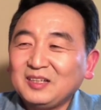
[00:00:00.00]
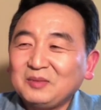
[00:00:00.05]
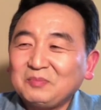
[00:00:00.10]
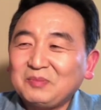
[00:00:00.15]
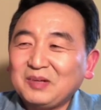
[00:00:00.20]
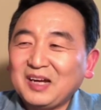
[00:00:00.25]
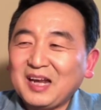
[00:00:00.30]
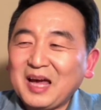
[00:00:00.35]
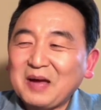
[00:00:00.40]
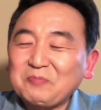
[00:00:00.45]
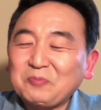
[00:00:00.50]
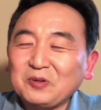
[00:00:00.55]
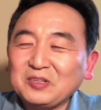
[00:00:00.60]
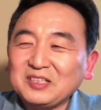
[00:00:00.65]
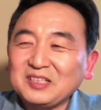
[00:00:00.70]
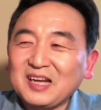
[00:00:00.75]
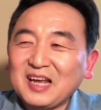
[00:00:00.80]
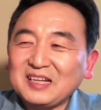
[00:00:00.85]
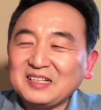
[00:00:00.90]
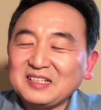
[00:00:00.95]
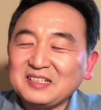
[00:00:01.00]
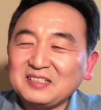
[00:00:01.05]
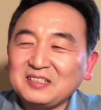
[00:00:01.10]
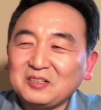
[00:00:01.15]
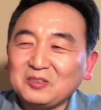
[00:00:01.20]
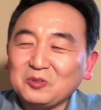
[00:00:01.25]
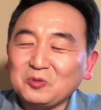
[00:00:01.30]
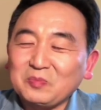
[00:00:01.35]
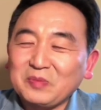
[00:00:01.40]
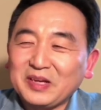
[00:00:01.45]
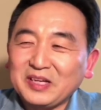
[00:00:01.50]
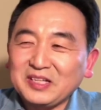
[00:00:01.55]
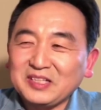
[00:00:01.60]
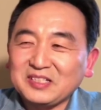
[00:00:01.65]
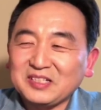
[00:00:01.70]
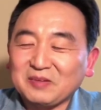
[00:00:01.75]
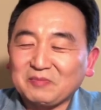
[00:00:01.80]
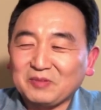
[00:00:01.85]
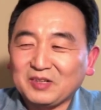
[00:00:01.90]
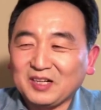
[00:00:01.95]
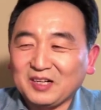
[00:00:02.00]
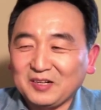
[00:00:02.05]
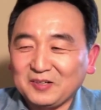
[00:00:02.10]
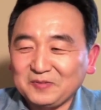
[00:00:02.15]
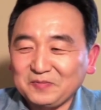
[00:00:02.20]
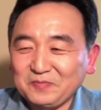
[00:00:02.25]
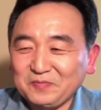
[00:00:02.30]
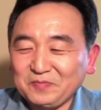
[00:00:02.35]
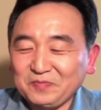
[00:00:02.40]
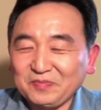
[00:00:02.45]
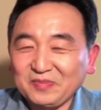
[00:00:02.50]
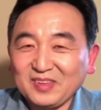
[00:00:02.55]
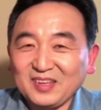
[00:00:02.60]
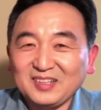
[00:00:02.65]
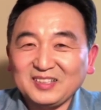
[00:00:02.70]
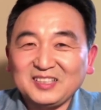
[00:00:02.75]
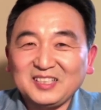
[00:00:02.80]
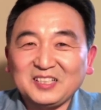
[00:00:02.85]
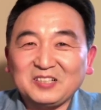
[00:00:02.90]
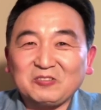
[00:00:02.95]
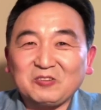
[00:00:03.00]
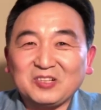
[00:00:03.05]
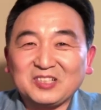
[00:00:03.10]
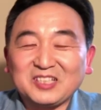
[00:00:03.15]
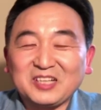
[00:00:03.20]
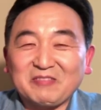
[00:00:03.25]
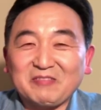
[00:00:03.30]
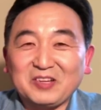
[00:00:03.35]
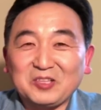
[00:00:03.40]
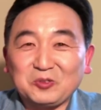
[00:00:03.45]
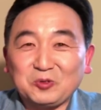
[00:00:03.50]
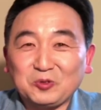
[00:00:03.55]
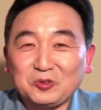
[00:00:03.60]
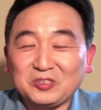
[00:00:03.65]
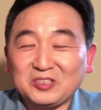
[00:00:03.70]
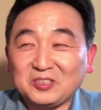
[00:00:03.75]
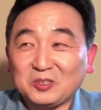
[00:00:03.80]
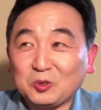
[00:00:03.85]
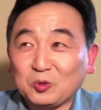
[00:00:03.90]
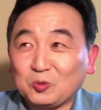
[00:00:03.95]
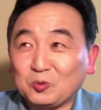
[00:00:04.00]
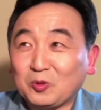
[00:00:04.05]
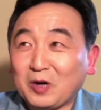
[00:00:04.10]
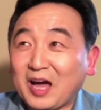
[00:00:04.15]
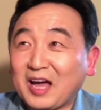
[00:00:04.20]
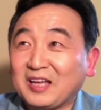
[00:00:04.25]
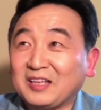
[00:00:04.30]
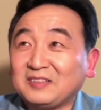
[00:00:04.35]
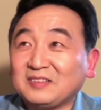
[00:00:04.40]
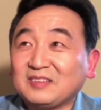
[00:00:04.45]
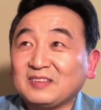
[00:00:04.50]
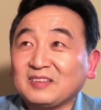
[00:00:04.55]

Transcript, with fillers: 本来薄熙来这事儿都没什么了。结果，这位女士突然，